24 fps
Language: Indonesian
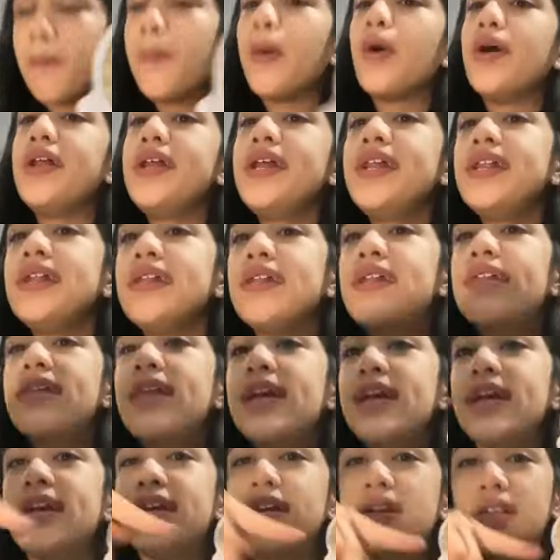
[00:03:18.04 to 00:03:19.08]
pokoknya this is
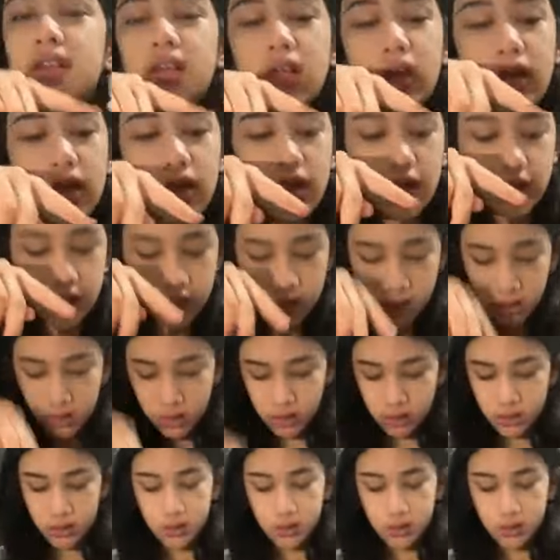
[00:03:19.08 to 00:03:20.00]
like uh